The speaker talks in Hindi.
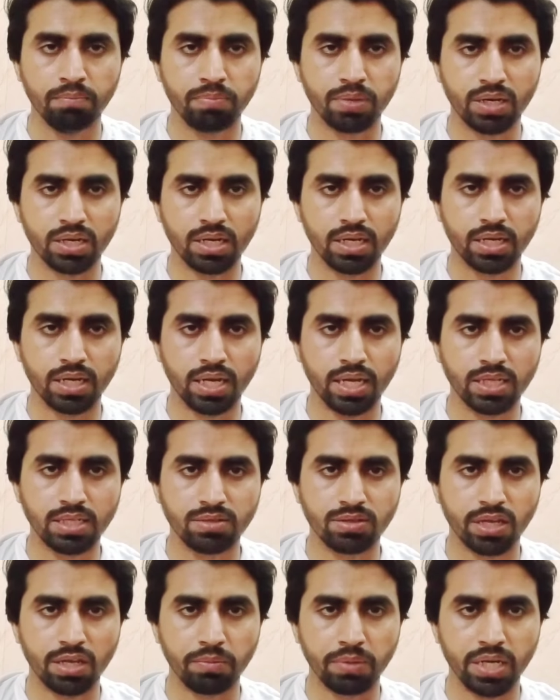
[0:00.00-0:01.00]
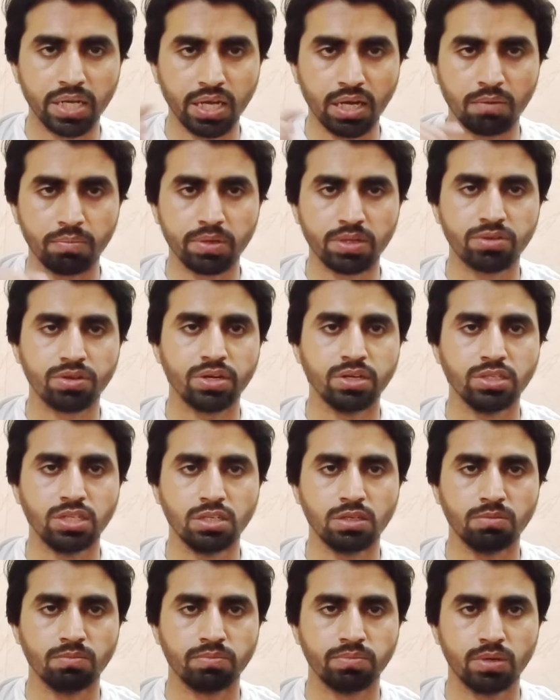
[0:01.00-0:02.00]
पर क्लिक करना है जैसे कि मैंने यहाँ पर
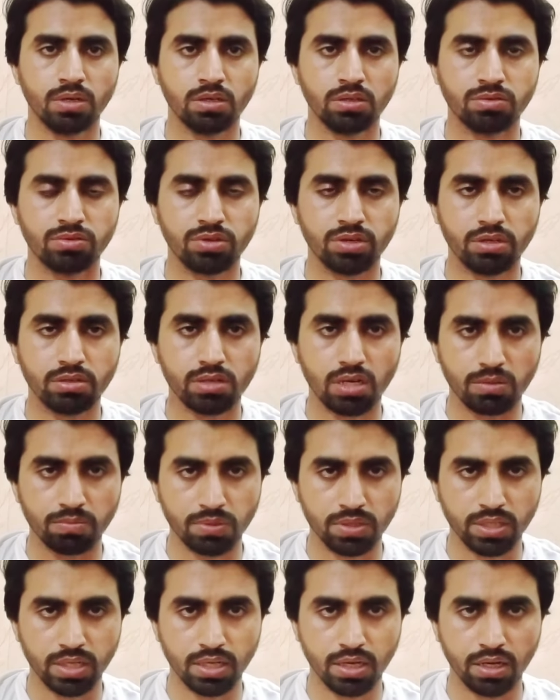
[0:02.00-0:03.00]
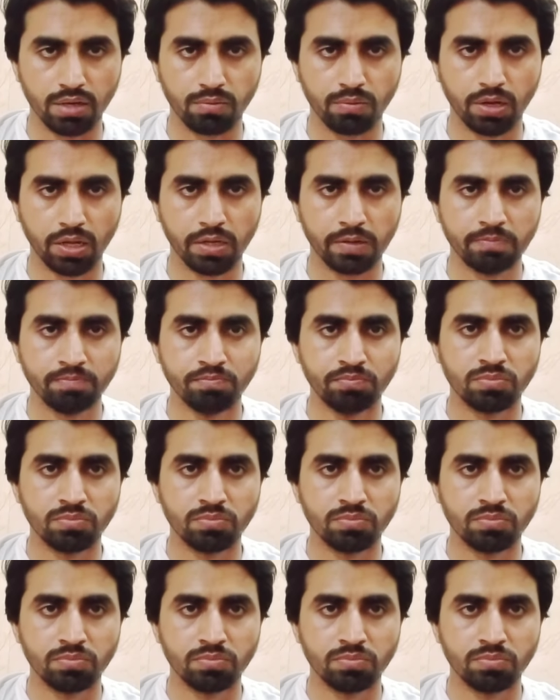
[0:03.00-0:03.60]
स्क्रीनशीट स्क्रीनशॉट पर दिखाया हुआ है